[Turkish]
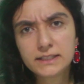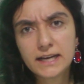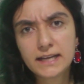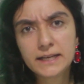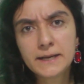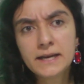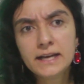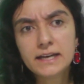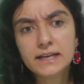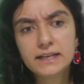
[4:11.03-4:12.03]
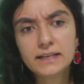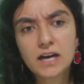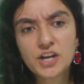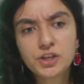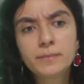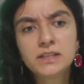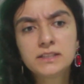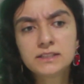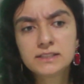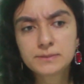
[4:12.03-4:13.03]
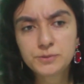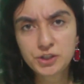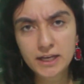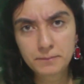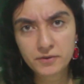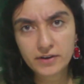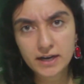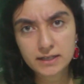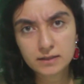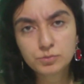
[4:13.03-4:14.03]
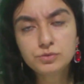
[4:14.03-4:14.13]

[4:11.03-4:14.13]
Yani e, aşamadığınız bir şey mi var?